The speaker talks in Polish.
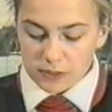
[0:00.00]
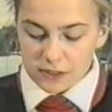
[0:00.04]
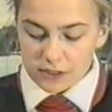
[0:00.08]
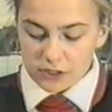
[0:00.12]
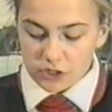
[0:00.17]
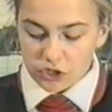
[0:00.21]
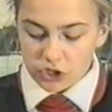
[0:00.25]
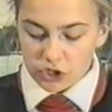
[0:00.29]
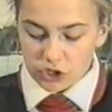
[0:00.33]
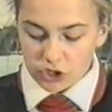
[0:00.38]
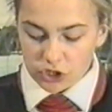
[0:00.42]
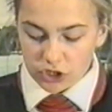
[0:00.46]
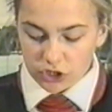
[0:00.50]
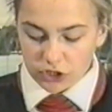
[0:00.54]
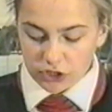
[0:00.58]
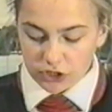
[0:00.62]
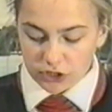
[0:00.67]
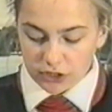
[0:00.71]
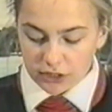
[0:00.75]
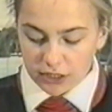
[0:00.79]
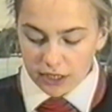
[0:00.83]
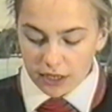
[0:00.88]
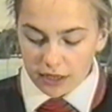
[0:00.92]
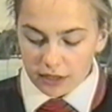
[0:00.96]
Burmistrz
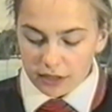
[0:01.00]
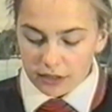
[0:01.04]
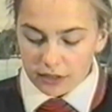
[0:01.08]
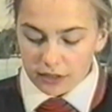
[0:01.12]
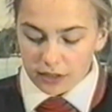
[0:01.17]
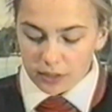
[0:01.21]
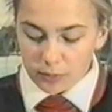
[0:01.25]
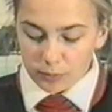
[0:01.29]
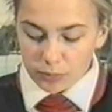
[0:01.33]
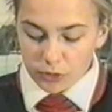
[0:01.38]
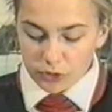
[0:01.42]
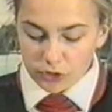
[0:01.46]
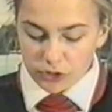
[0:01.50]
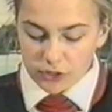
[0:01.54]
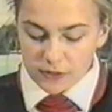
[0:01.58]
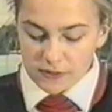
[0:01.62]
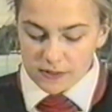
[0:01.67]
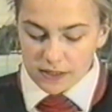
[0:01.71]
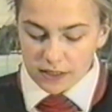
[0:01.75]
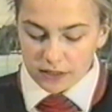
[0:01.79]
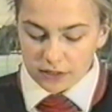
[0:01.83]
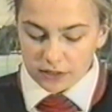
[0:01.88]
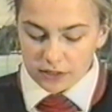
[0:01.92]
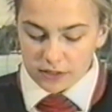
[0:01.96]
Szczecinka
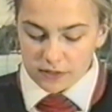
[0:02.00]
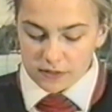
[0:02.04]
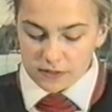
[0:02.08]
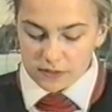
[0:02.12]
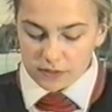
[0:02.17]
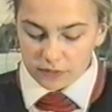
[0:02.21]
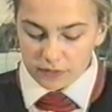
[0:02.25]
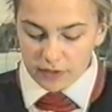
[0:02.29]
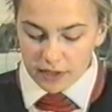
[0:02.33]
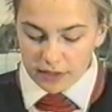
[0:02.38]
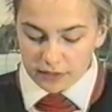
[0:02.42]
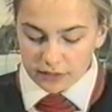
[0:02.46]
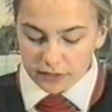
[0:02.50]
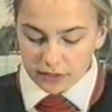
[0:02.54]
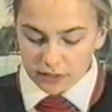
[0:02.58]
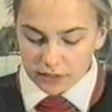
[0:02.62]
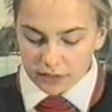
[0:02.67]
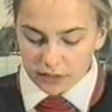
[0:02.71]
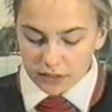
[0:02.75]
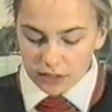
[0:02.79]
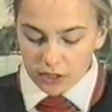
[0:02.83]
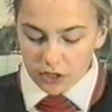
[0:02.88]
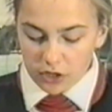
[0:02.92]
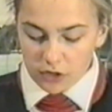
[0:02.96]
prosi
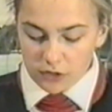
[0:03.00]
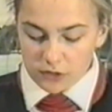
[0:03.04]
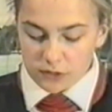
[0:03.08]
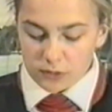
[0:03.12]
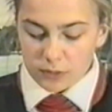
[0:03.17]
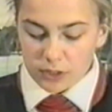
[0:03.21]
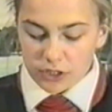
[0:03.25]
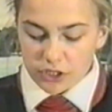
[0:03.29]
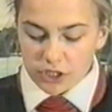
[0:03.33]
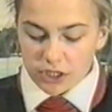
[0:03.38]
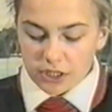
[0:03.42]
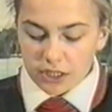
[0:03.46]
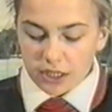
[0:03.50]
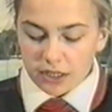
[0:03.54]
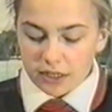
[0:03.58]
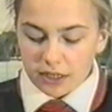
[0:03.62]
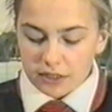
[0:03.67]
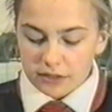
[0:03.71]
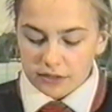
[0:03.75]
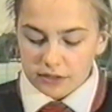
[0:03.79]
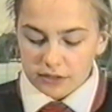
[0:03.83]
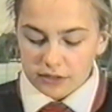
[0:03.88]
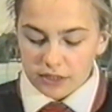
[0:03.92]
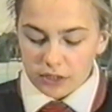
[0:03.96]
zainteresowanych o
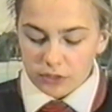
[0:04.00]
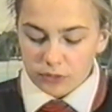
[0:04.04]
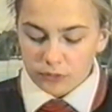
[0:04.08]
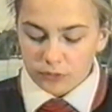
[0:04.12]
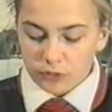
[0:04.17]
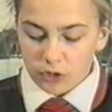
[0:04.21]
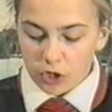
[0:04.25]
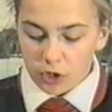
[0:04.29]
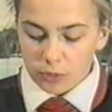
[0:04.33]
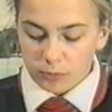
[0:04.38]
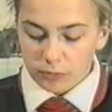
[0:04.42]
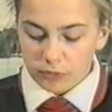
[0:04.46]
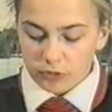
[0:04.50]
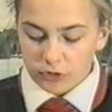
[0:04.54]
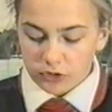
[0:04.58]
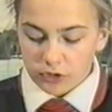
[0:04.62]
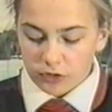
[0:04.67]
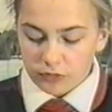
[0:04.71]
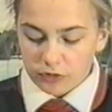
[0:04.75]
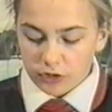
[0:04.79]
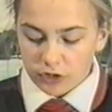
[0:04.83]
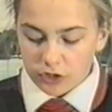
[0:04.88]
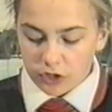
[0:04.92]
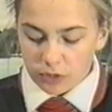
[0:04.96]
zgłaszanie kandydatów
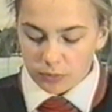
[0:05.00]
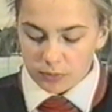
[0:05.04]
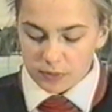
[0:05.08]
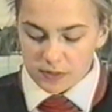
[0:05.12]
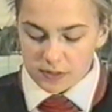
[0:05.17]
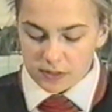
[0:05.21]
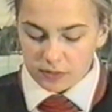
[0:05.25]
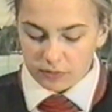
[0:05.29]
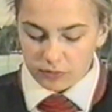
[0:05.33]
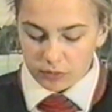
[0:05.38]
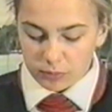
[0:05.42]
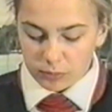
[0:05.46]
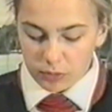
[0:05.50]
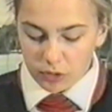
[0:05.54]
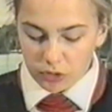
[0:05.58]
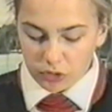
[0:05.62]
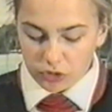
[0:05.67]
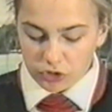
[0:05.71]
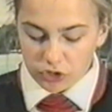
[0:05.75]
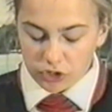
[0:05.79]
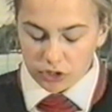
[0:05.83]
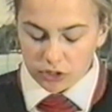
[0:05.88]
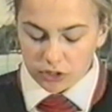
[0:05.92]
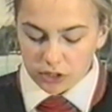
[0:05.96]
do obwodowych
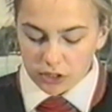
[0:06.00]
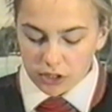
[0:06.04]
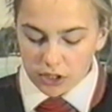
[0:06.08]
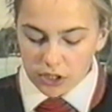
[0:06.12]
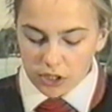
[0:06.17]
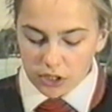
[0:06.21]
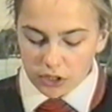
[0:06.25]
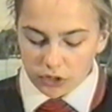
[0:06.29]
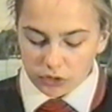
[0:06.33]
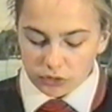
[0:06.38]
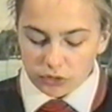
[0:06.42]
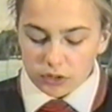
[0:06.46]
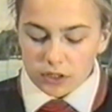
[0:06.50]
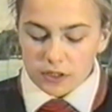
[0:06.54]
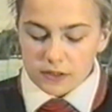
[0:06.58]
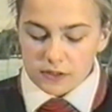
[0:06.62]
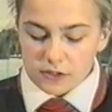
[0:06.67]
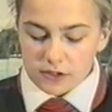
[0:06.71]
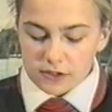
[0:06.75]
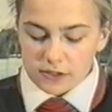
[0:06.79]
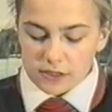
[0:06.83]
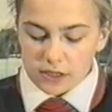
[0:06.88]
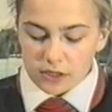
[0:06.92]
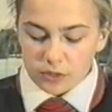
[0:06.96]
komisji wyborczych,
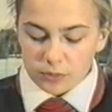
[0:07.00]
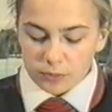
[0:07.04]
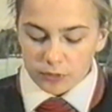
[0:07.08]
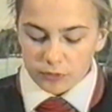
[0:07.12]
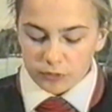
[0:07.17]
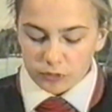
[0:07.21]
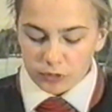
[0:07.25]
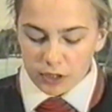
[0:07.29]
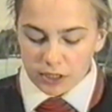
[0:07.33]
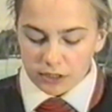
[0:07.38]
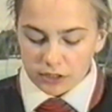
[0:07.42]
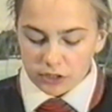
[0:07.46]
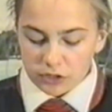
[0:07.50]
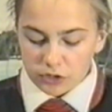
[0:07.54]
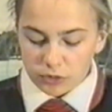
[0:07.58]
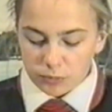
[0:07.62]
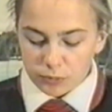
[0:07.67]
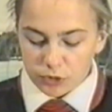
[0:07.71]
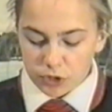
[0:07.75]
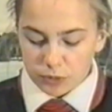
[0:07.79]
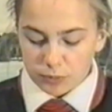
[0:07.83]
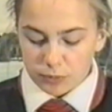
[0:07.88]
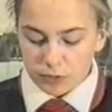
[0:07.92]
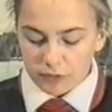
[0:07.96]
które zostaną
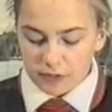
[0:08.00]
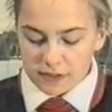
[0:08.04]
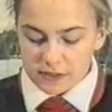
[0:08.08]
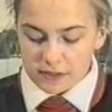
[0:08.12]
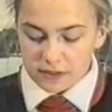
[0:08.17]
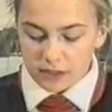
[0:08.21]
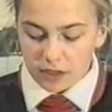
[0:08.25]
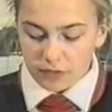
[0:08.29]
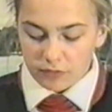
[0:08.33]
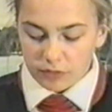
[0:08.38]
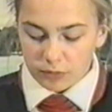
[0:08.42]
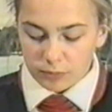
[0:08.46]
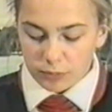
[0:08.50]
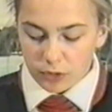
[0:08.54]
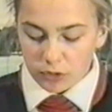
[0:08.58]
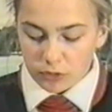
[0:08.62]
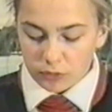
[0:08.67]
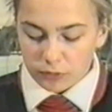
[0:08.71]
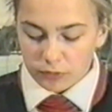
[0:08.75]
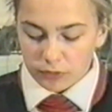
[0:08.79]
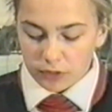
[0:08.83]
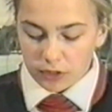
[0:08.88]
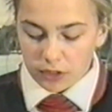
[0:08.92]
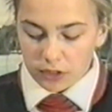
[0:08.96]
powołane do
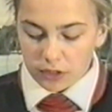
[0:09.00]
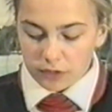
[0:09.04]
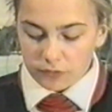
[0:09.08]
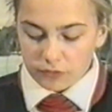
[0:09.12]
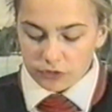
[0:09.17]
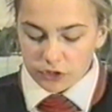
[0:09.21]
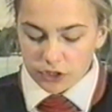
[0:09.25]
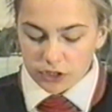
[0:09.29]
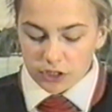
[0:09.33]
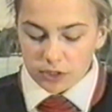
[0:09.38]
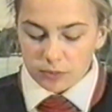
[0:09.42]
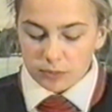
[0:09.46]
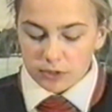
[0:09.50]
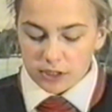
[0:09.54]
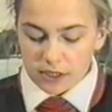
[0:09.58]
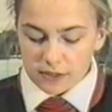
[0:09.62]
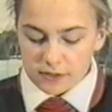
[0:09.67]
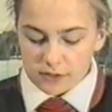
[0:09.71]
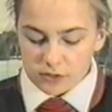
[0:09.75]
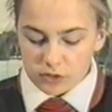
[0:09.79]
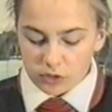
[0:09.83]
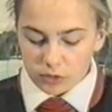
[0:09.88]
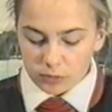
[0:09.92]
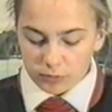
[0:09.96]
przeprowadzenia wyborów w
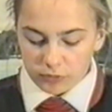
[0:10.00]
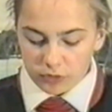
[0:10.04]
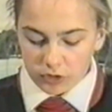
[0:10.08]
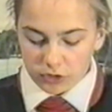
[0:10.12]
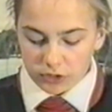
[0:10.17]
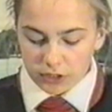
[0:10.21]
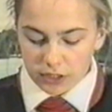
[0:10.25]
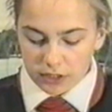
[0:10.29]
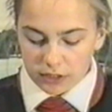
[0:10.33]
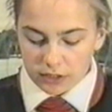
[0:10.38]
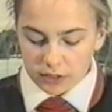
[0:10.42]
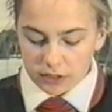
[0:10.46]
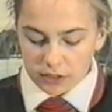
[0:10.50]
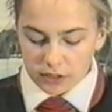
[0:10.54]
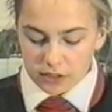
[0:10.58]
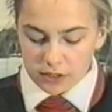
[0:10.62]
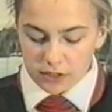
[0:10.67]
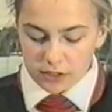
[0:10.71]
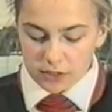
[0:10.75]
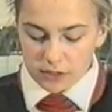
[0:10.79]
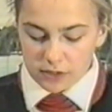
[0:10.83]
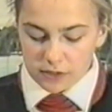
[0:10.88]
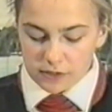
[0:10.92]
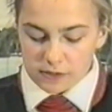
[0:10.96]
17
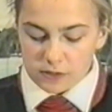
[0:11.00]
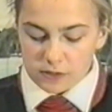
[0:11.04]
obwodach.